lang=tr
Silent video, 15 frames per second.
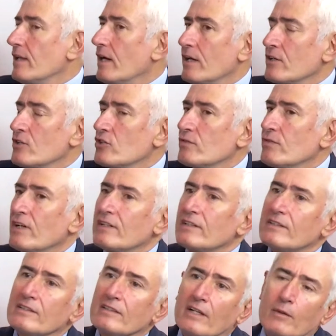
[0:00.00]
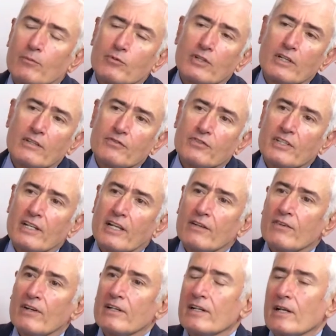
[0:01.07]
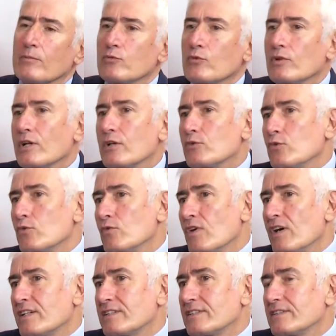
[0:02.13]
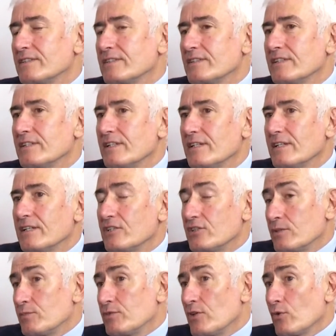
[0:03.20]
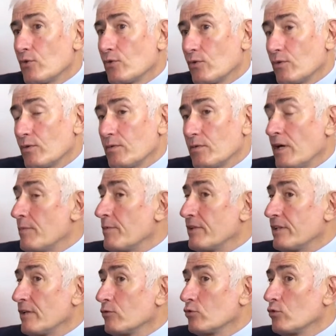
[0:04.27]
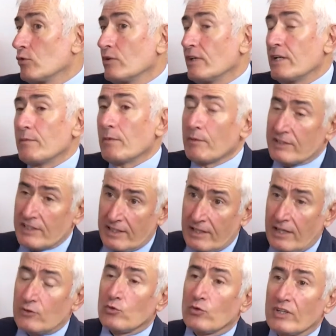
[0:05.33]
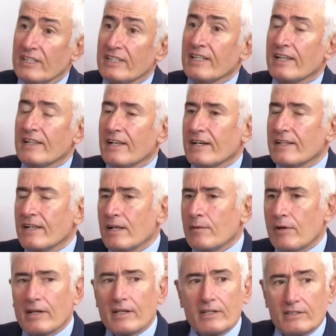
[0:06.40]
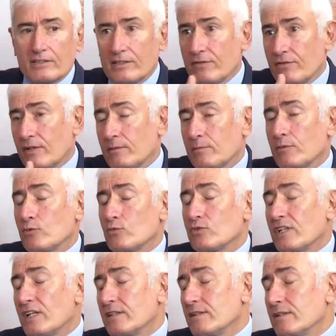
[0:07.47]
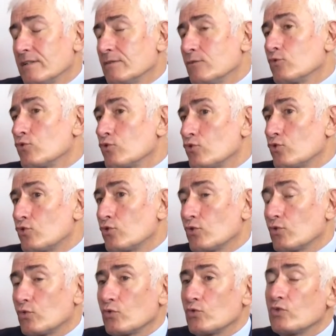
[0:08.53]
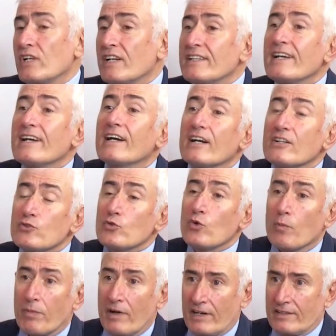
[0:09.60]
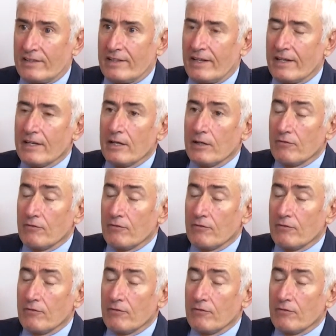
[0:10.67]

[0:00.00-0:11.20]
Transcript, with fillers: Ne Arınç var, ne Abdullah Şener var, ne Abdullah Gül var. Hiç kimse yok. Ahmet Davutoğlu, Ali Babacan daha sonra gidenlerden ama işte Fatma Ünsal e, kurucusu. Kuruculardan kaçı o partide?